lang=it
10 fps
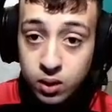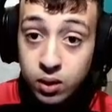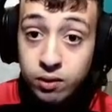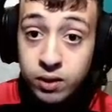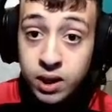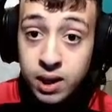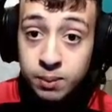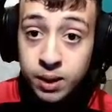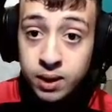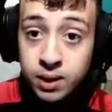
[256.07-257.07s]
Finita la
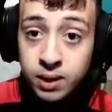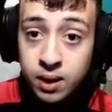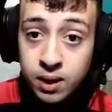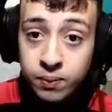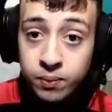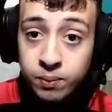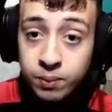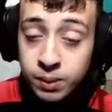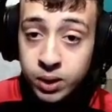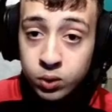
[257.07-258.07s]
partita,
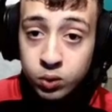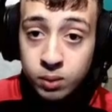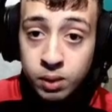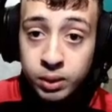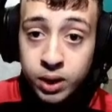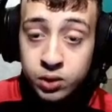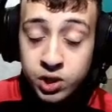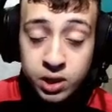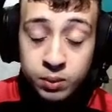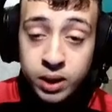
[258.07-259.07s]
prima di tutto dato, ci
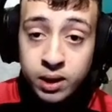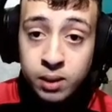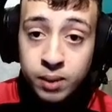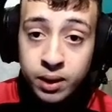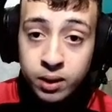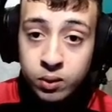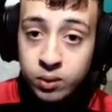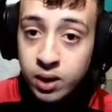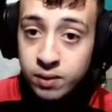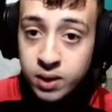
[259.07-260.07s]
siamo dati le mani con
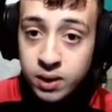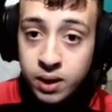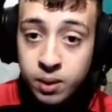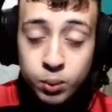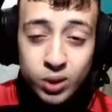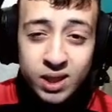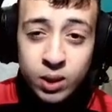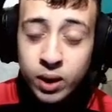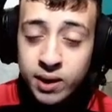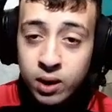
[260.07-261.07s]
gli avversari. Potete guardarlo